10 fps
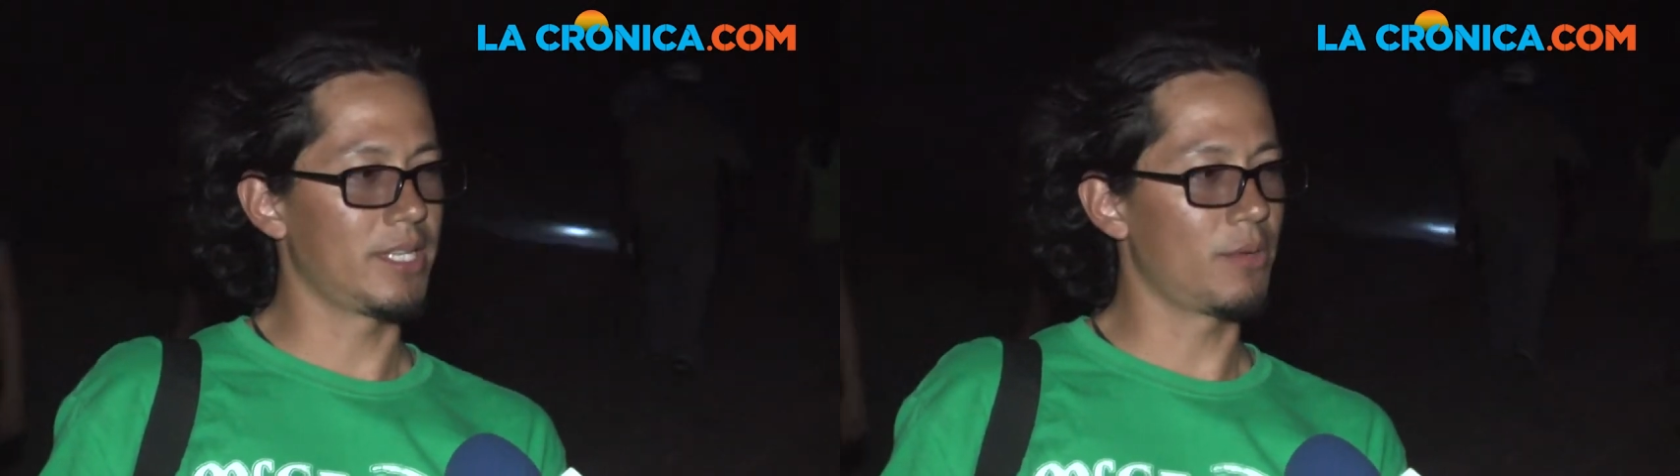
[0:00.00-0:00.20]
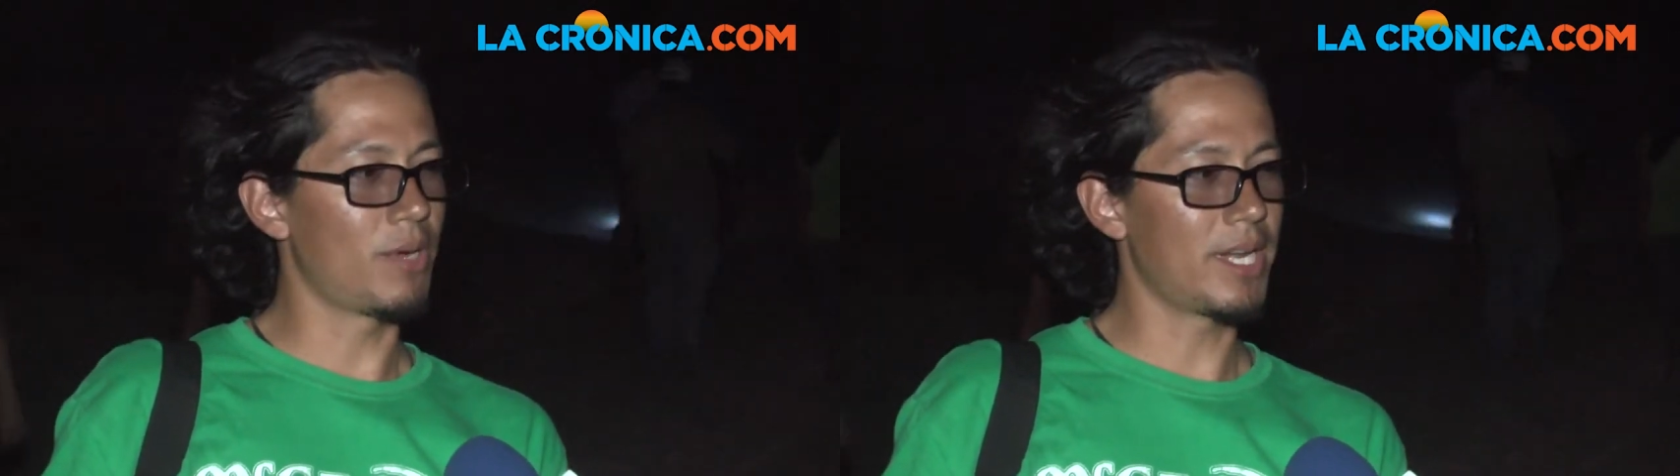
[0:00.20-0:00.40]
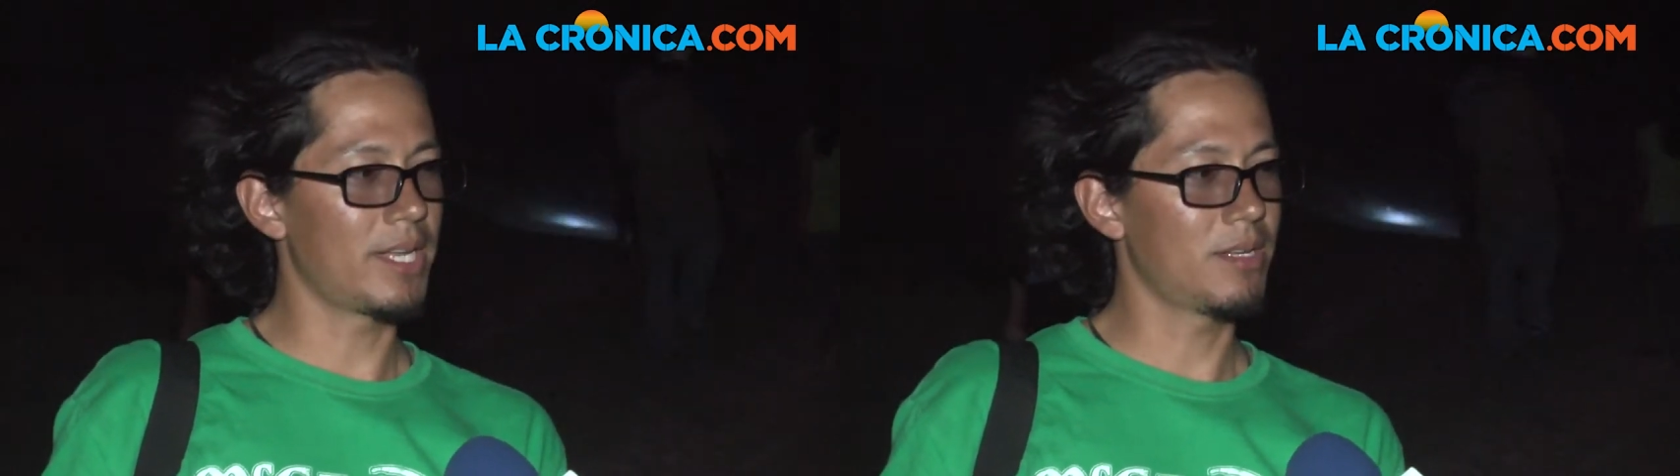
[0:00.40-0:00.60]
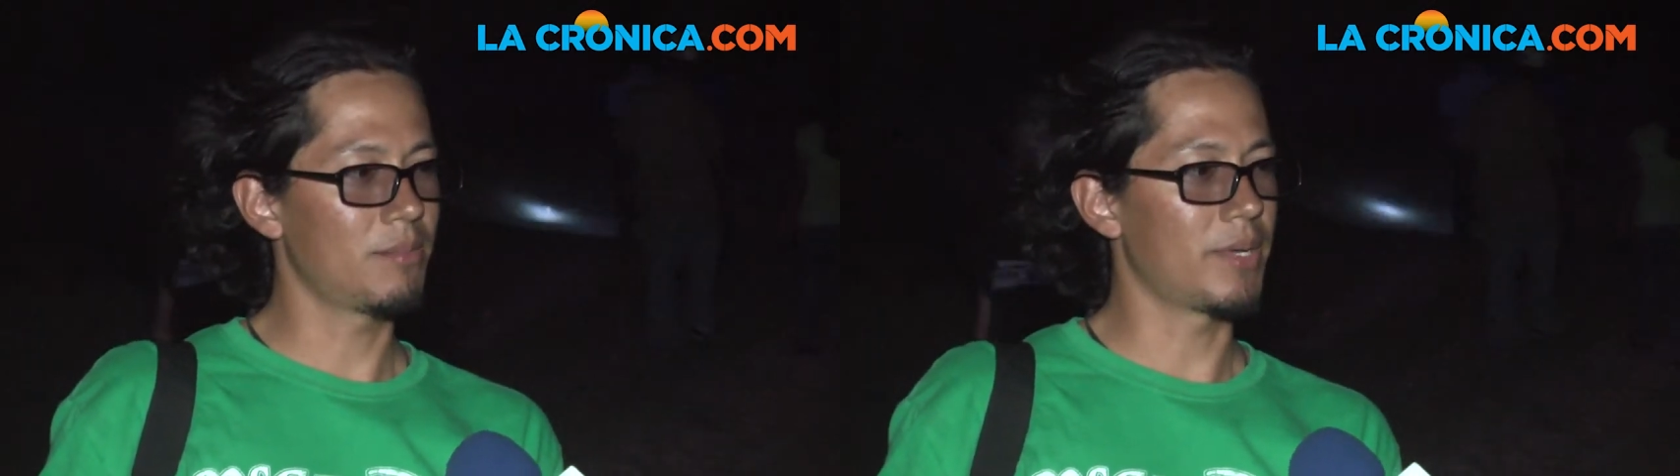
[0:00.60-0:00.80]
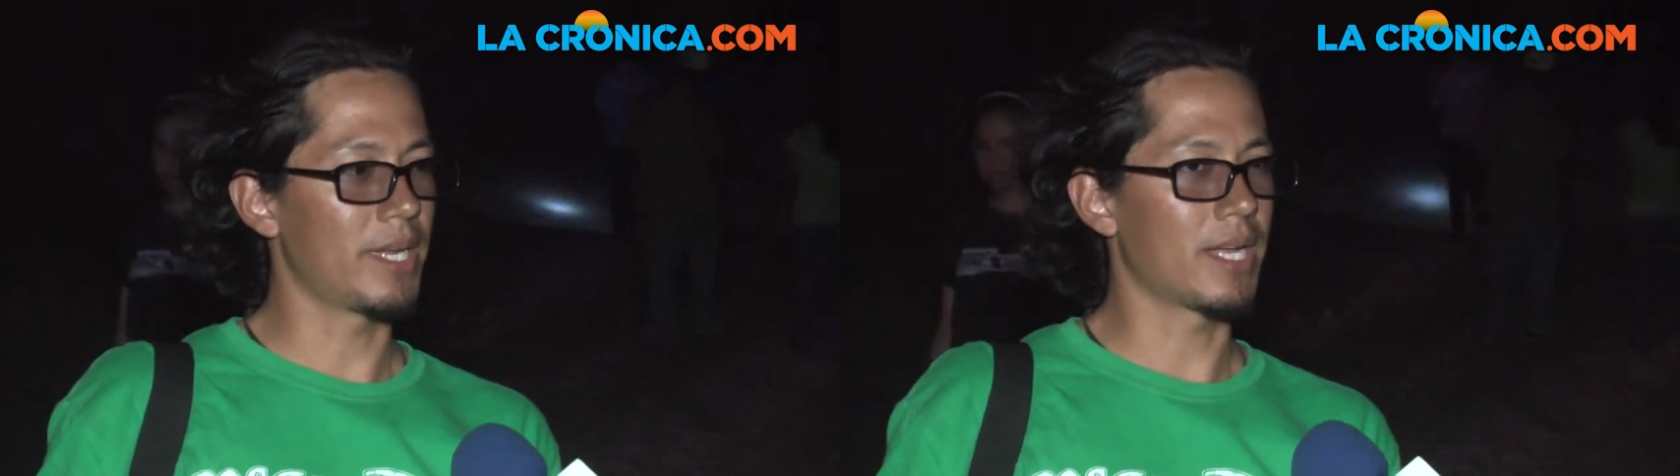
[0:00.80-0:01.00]
Tijuana
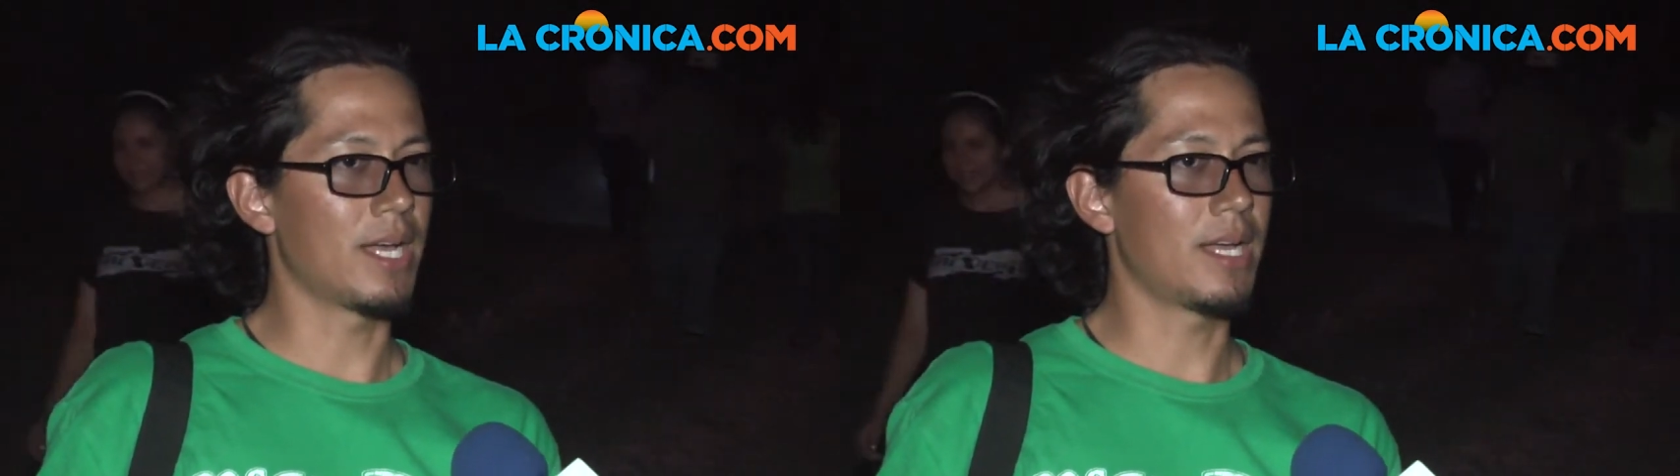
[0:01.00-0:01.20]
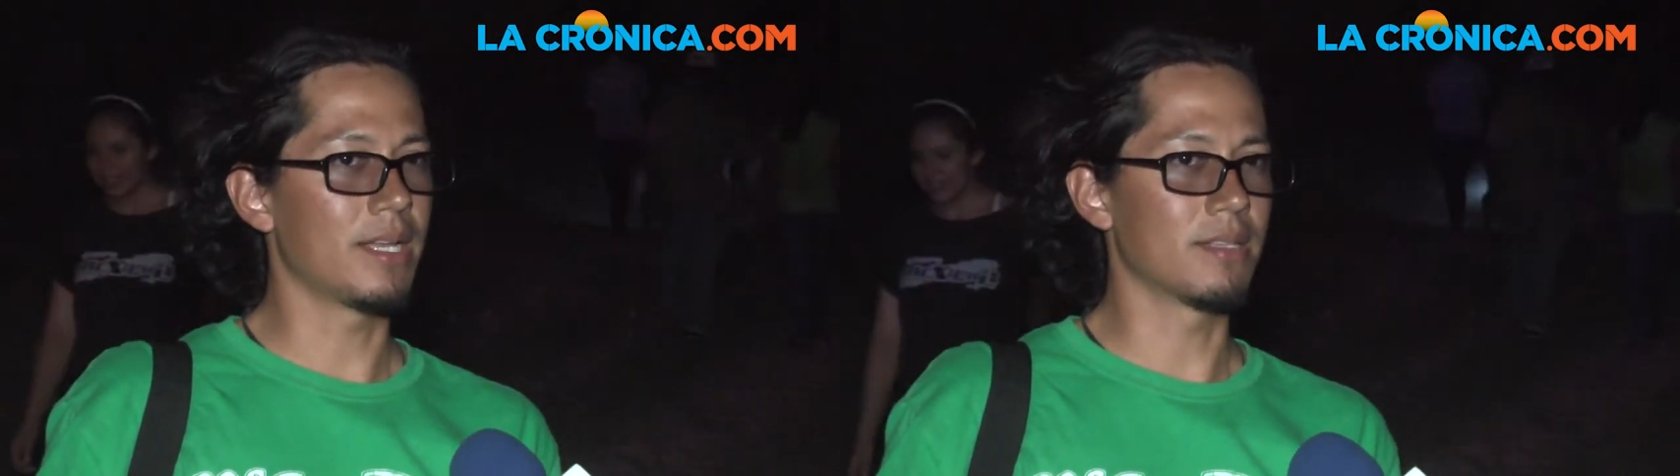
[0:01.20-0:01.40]
para acá,